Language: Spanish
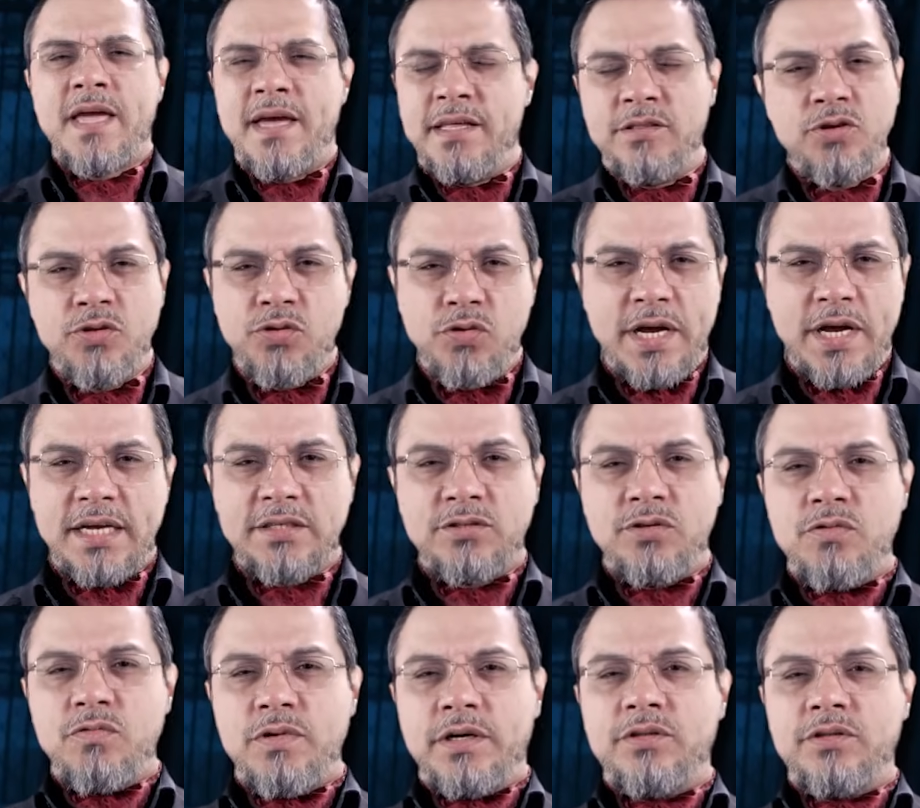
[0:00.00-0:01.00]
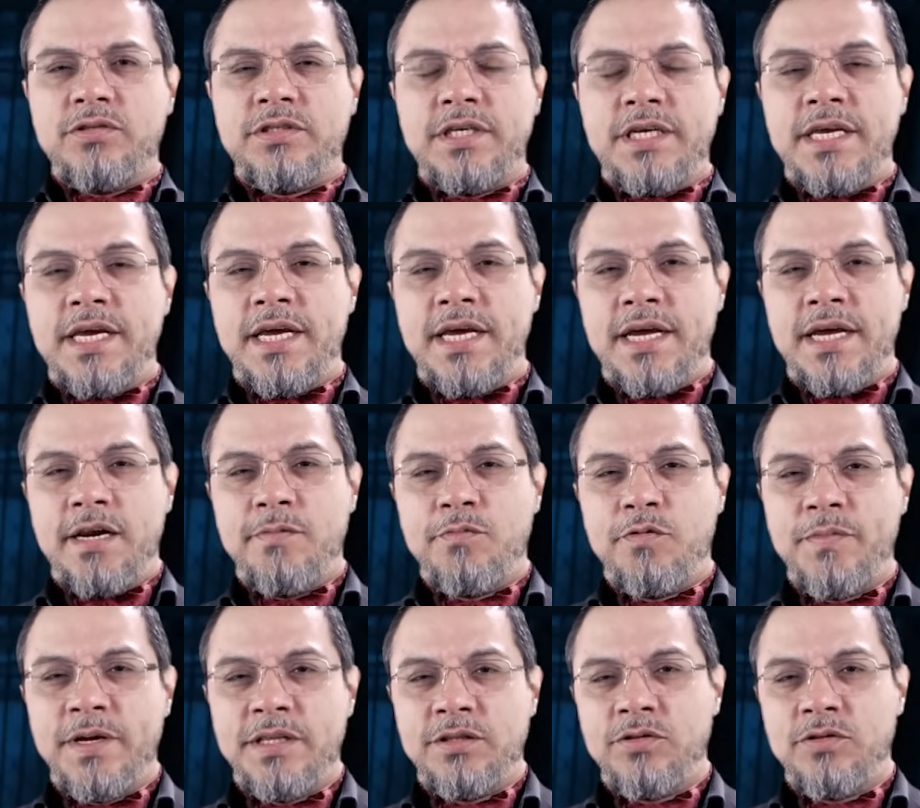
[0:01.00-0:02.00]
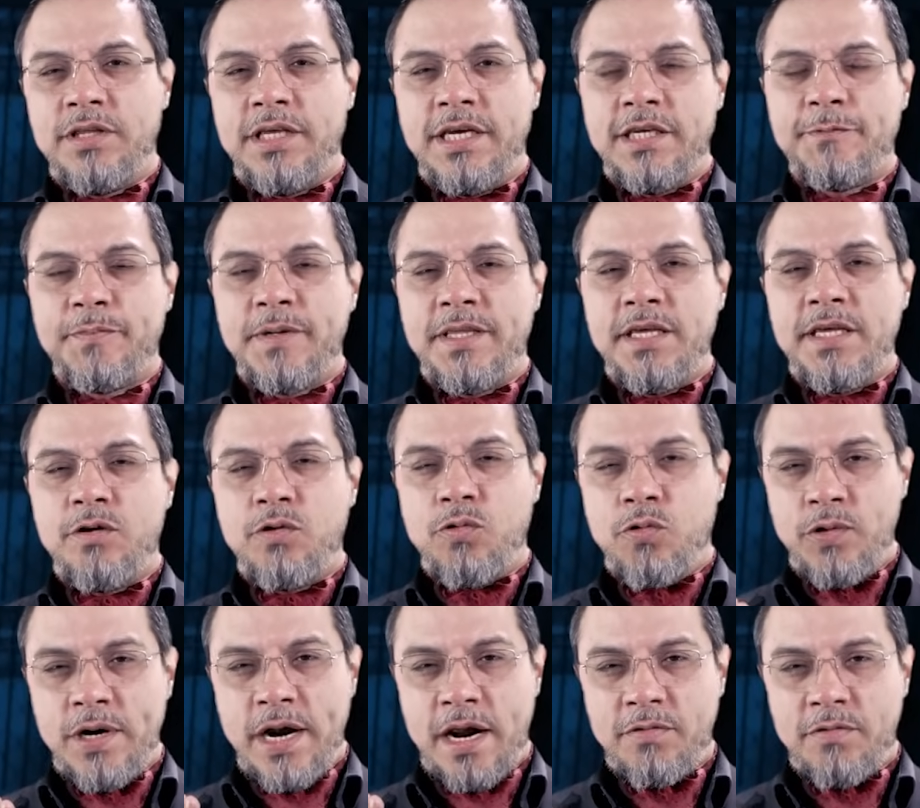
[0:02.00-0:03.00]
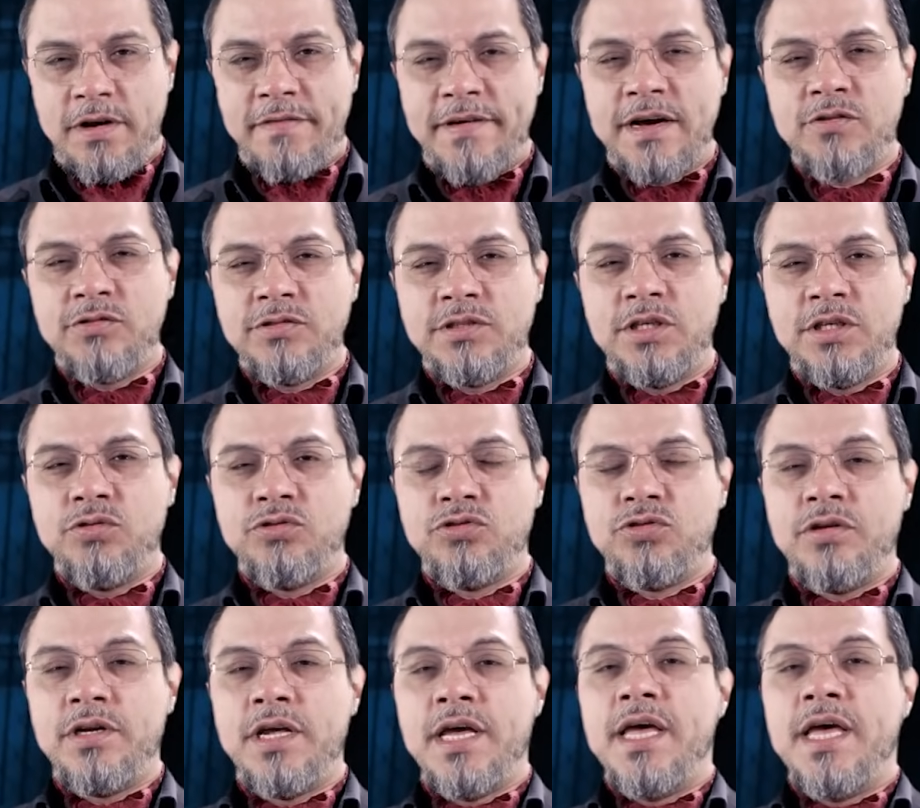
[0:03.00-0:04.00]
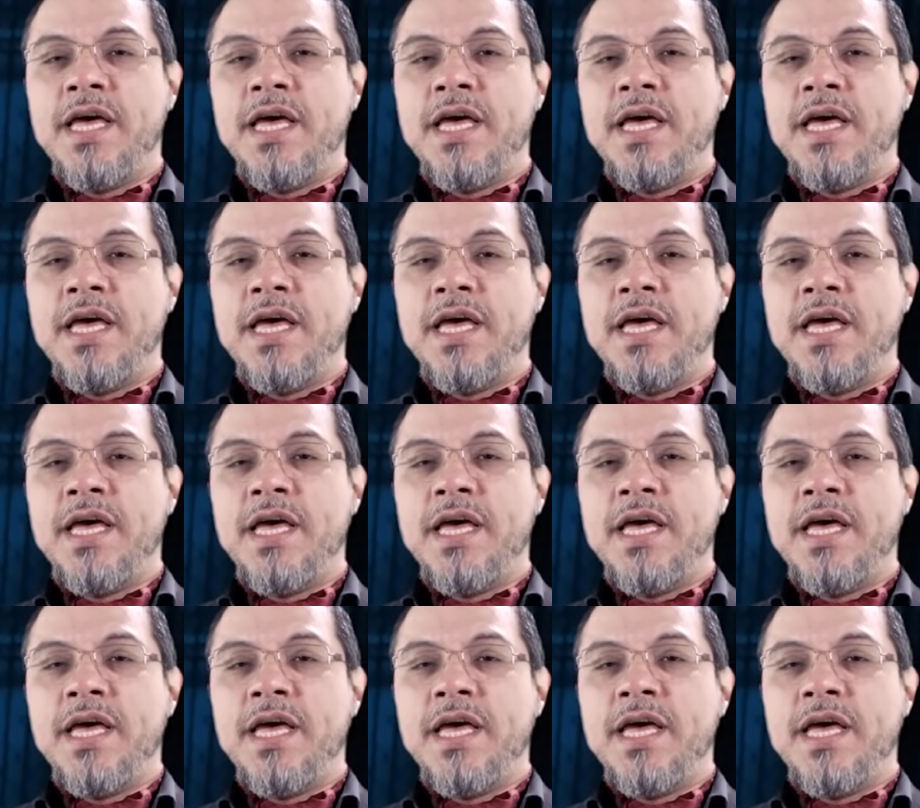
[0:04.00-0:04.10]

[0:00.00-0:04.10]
En todo caso, cuando se llegue el momento de expedir una nueva constitución,